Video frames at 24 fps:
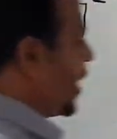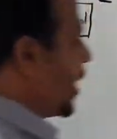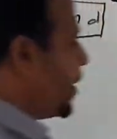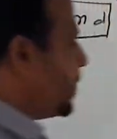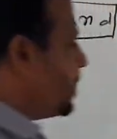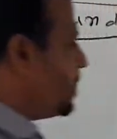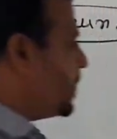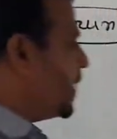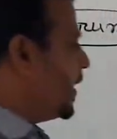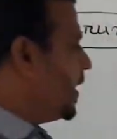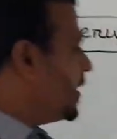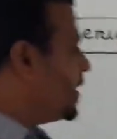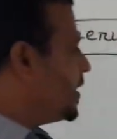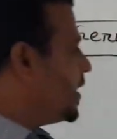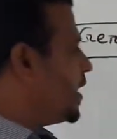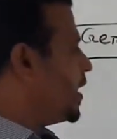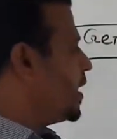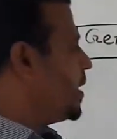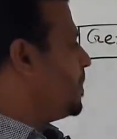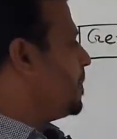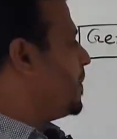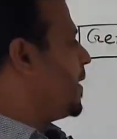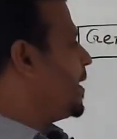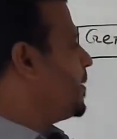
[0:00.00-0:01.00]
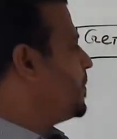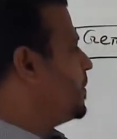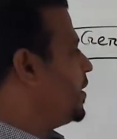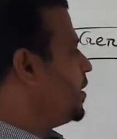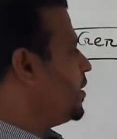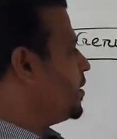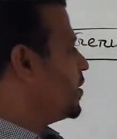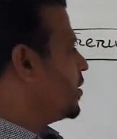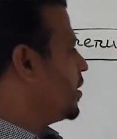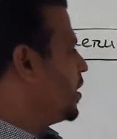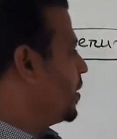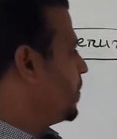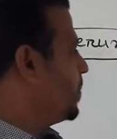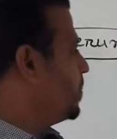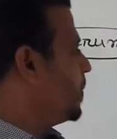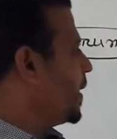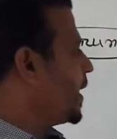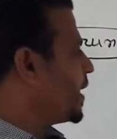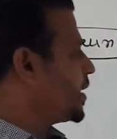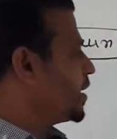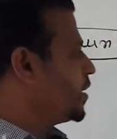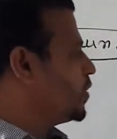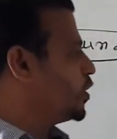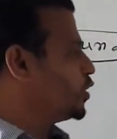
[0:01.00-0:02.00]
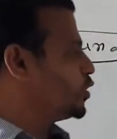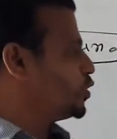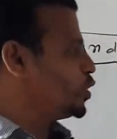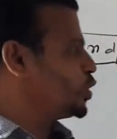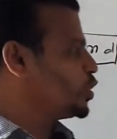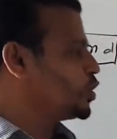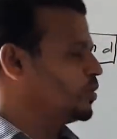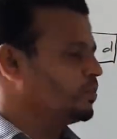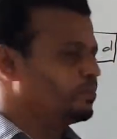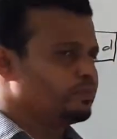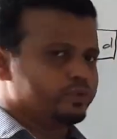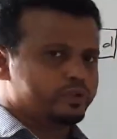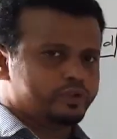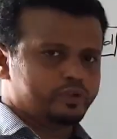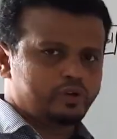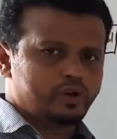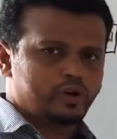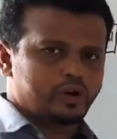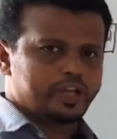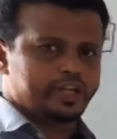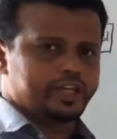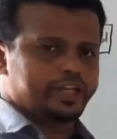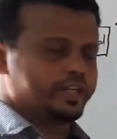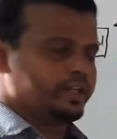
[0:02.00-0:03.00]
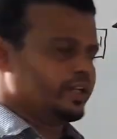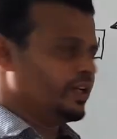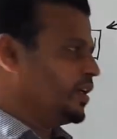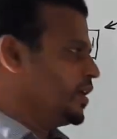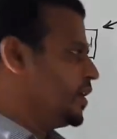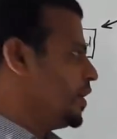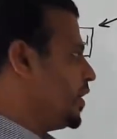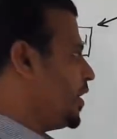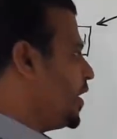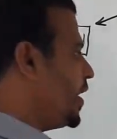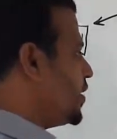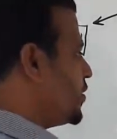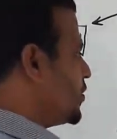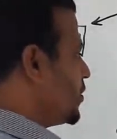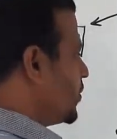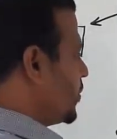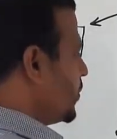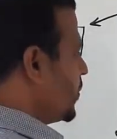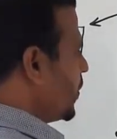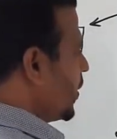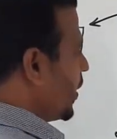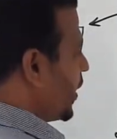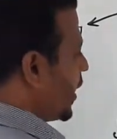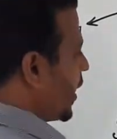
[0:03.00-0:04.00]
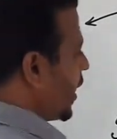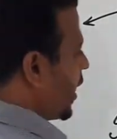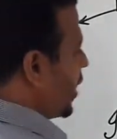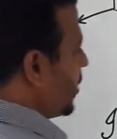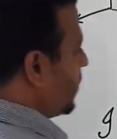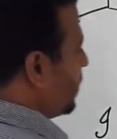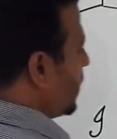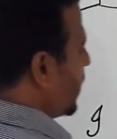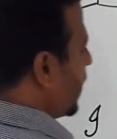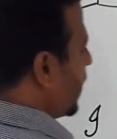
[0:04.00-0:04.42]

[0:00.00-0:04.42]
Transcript: এই প্লে দ্বারা বার্বের বাক্যের অর্থ সম্পূর্ণ হয়নি এজন্য এই